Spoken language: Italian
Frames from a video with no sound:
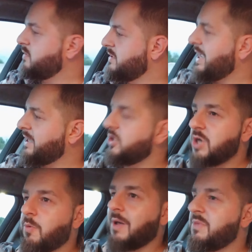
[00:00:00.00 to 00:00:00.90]
Zaghi
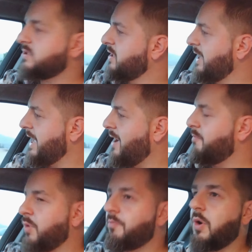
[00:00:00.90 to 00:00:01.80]
diciamo, che ha messo in
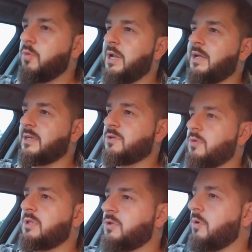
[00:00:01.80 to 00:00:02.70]
campo un po' quelli che
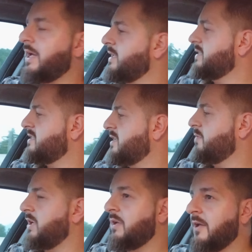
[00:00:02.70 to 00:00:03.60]
sono i
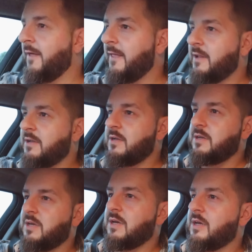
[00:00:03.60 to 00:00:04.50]
titolarissimi,
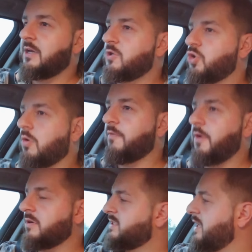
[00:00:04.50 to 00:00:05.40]
che gioco
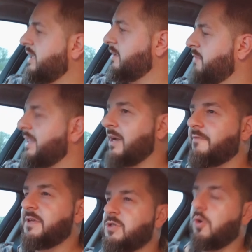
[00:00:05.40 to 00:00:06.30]
forza e in
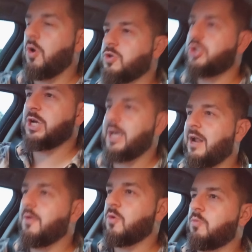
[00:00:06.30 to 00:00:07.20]
maniera fisiologica
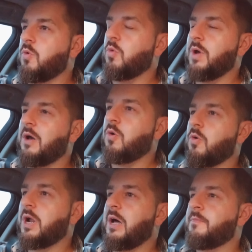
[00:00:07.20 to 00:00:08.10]
erano comunque
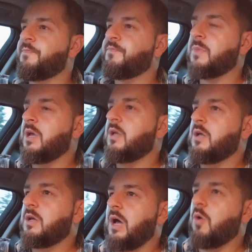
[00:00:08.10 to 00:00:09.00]
ancora,
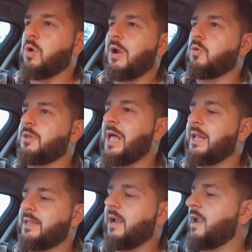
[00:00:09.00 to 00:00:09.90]
ancora
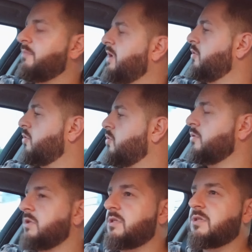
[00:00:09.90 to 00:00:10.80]
lontani dalla miglior
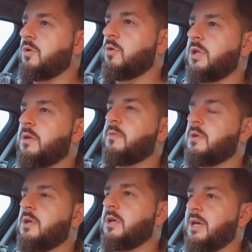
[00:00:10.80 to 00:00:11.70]

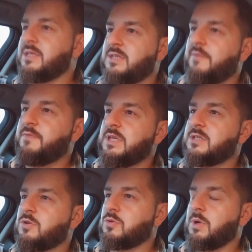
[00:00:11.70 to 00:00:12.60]
condizione e si è
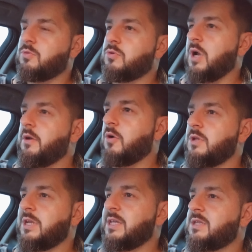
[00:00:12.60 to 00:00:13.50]
visto soprattutto a livello
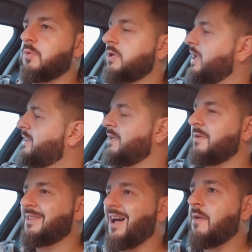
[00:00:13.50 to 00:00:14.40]
di ritmo, di
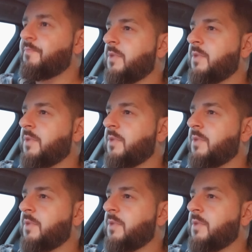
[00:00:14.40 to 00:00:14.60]
reattività,